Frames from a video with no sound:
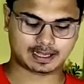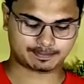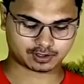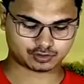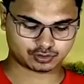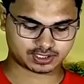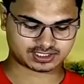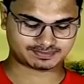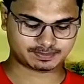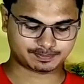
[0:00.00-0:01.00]
बाद आपका जो
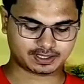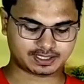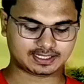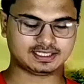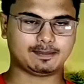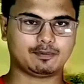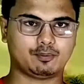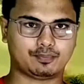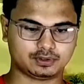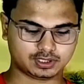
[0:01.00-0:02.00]
कि सबसे पहले यहाँ से
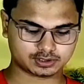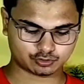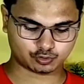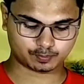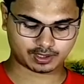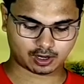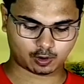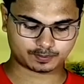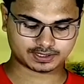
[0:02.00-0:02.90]
आपको प्रोडक्ट ग्रुप का